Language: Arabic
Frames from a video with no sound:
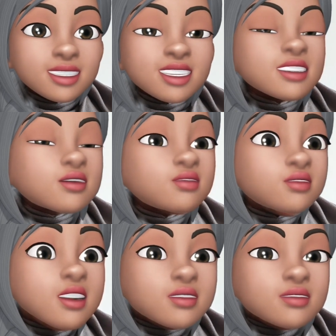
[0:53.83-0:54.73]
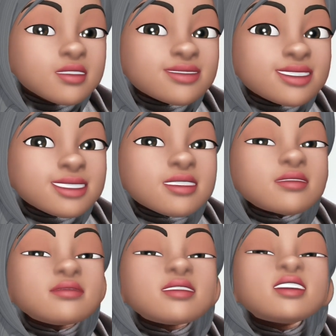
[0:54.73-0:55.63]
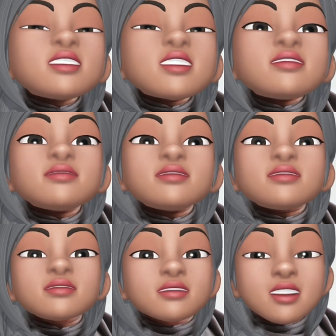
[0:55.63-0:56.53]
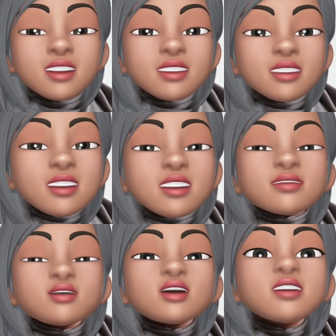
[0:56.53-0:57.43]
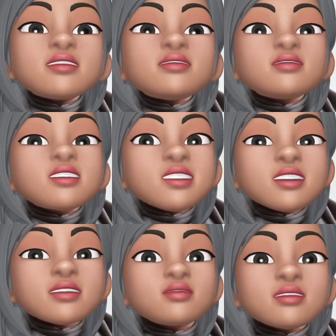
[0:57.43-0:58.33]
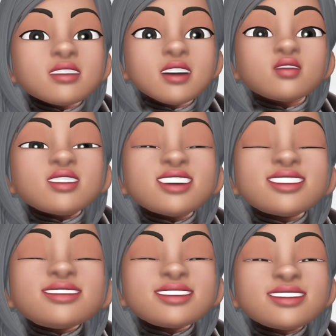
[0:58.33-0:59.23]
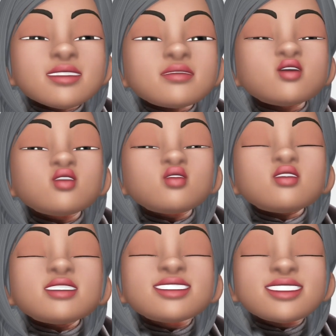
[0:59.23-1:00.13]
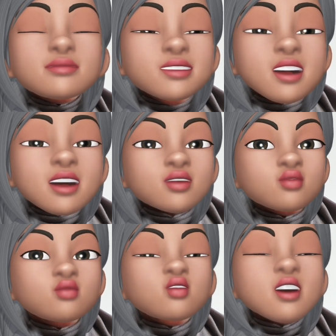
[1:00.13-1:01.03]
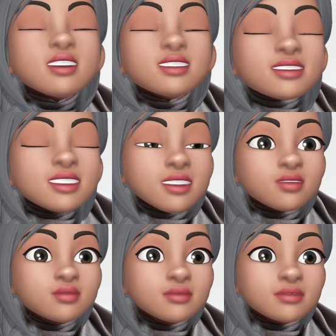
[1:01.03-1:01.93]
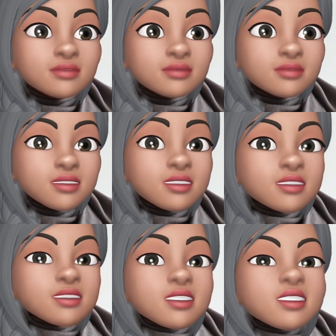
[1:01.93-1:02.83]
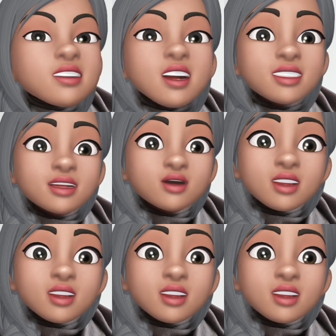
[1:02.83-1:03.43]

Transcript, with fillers: شكون هو ميشيل فورنري ميشيل فورنري التهمه ديالو هي اغتصاب تسعود ديال البنات والقتل ديالهم هادشي